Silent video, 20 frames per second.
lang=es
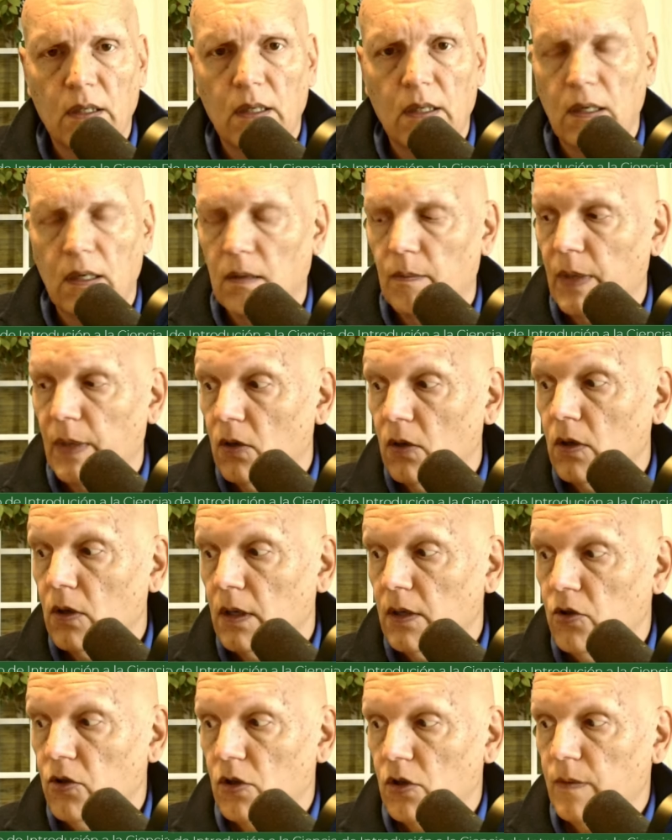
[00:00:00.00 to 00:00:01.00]
eh,
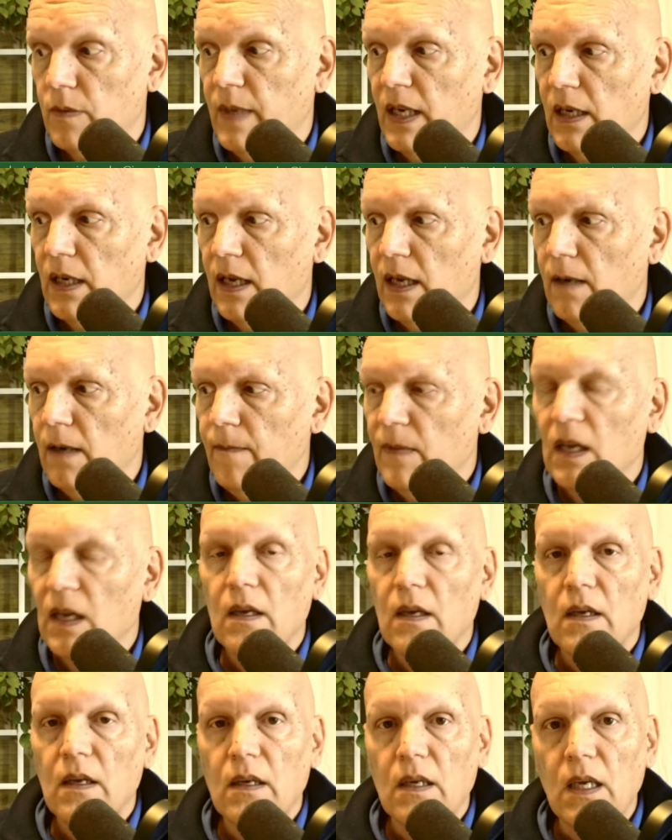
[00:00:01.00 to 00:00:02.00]
George Merkel.
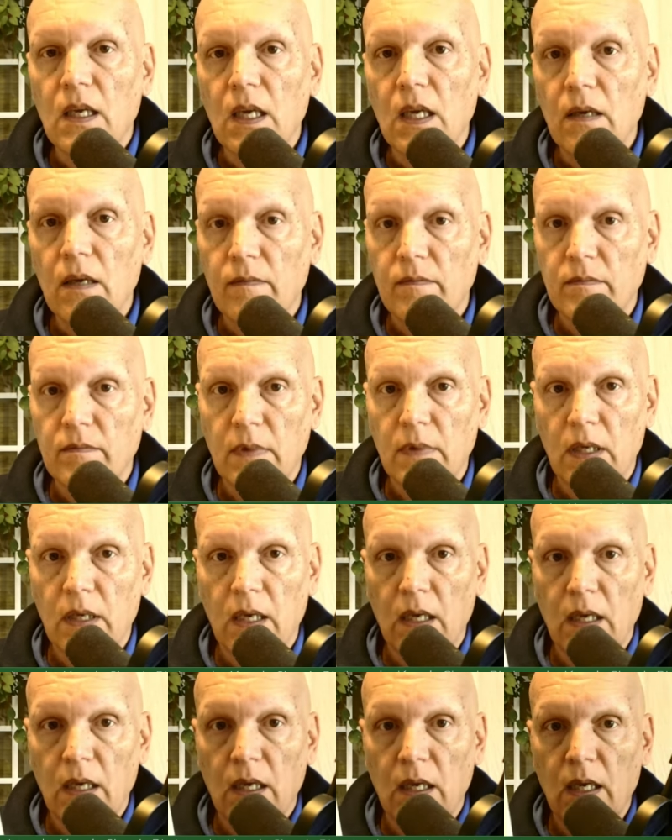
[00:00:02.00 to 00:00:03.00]
Y
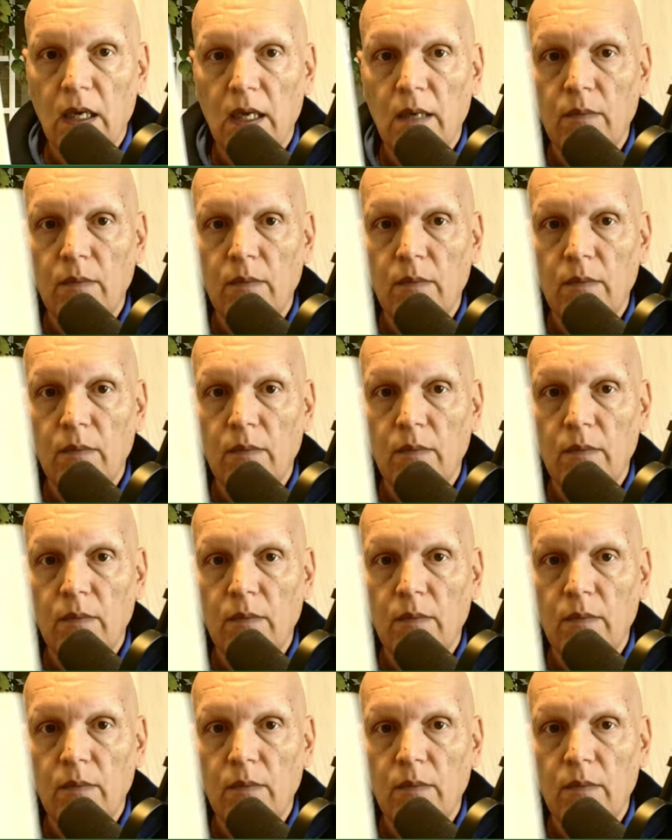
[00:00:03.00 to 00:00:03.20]
eh,